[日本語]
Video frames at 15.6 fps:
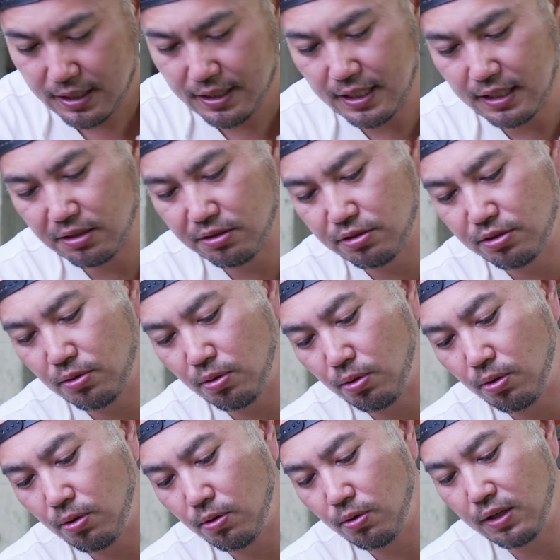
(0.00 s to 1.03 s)
焼くの
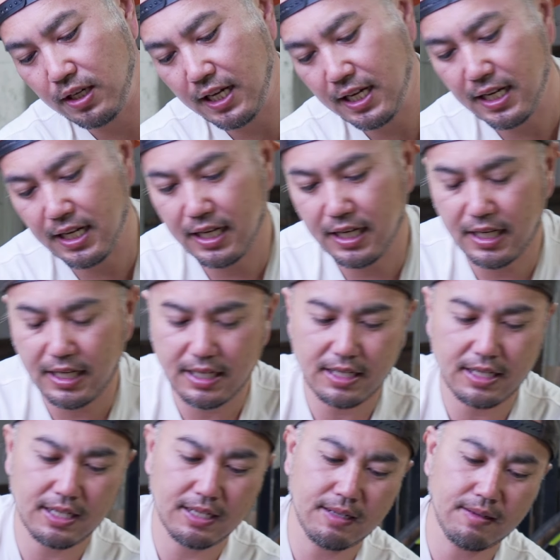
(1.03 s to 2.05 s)
方が
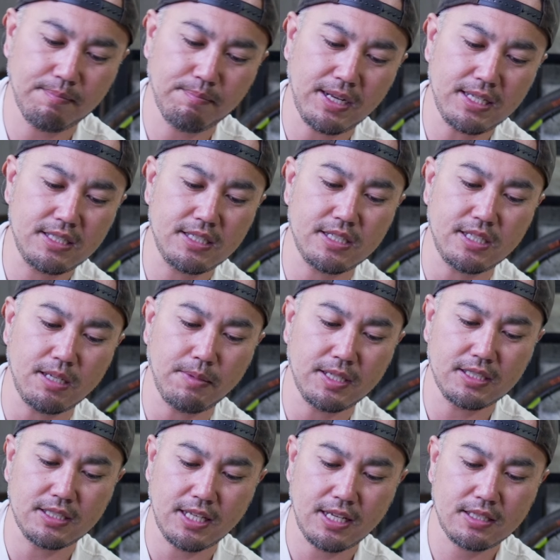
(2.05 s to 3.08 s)
マッチしてま
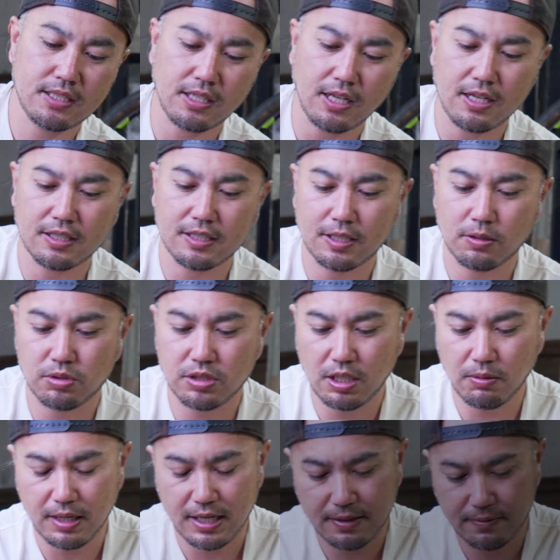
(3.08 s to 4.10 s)
すね使い方とし
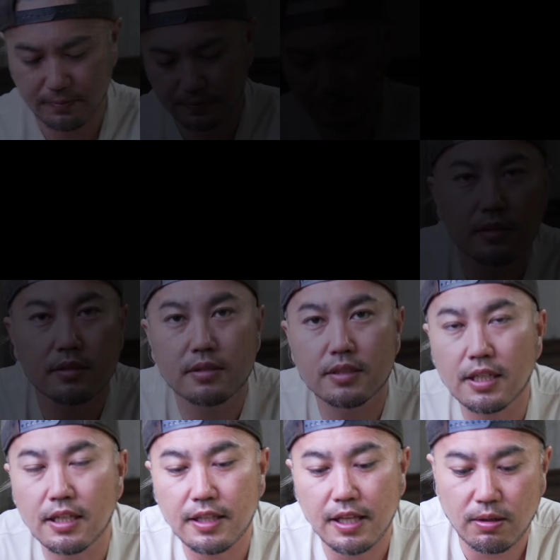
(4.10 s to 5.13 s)
ては
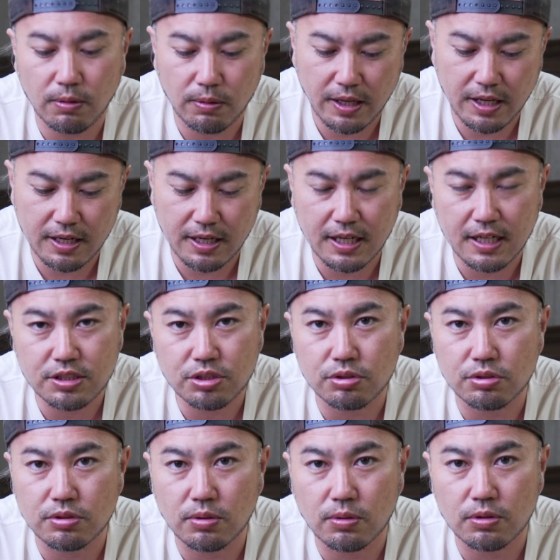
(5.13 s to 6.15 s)
じゃあねこれが
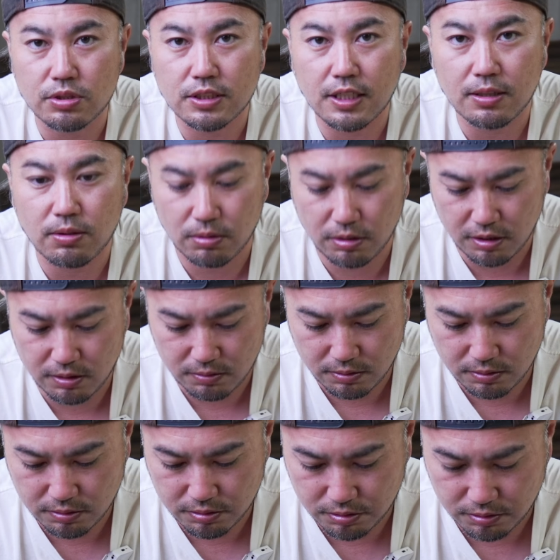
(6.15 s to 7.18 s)
収納した時
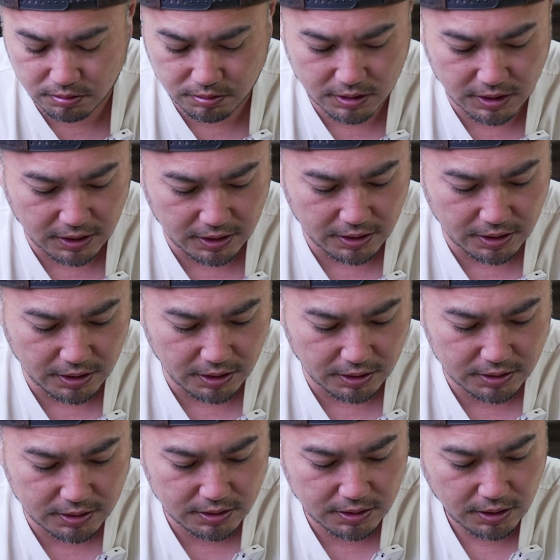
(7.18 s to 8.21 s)
の状態で
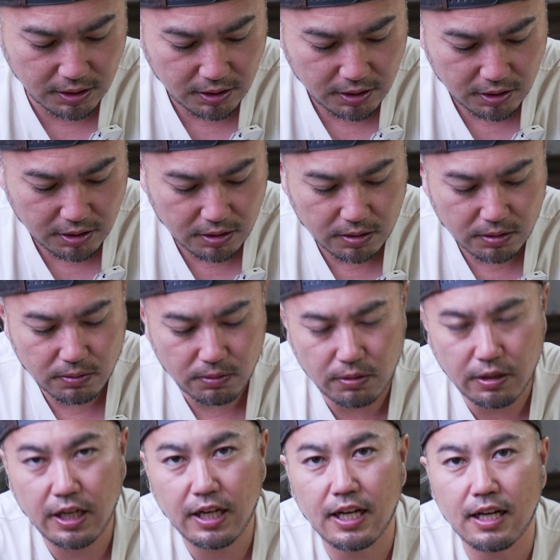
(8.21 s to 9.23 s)
す
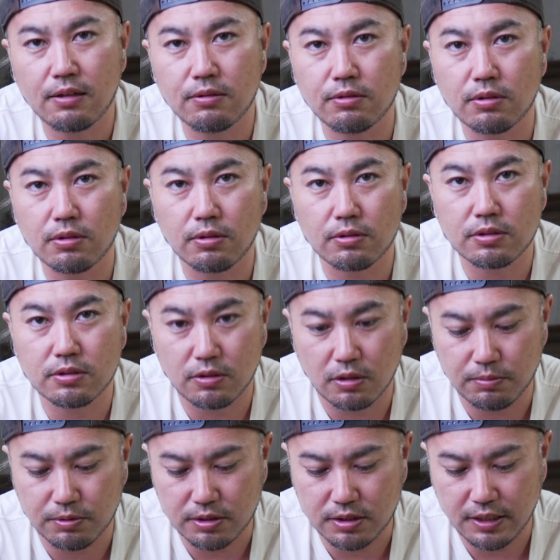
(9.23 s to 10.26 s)
これが
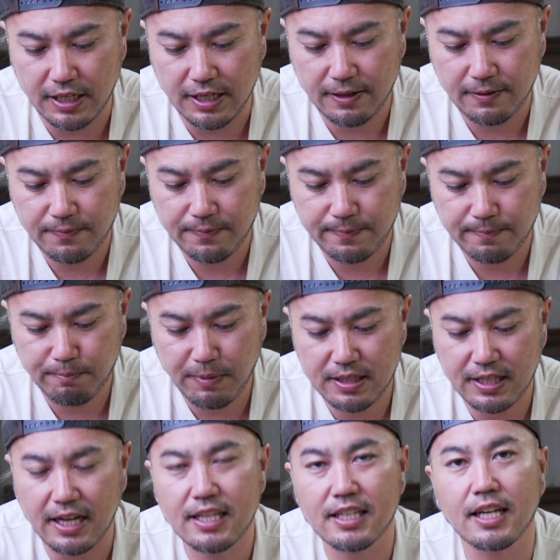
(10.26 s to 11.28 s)
ウッドストーブですねま
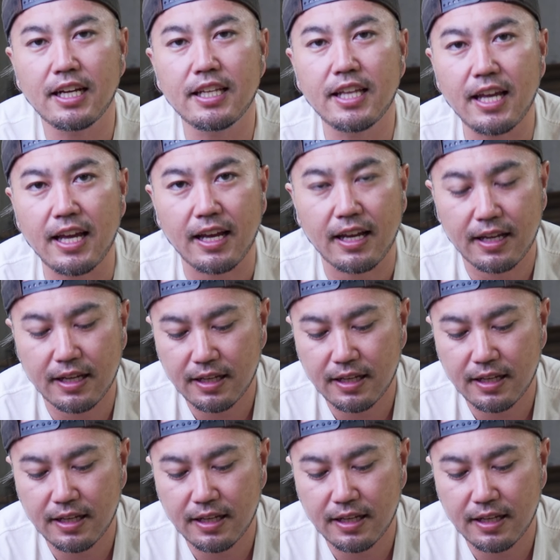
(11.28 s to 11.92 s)
あ大体ね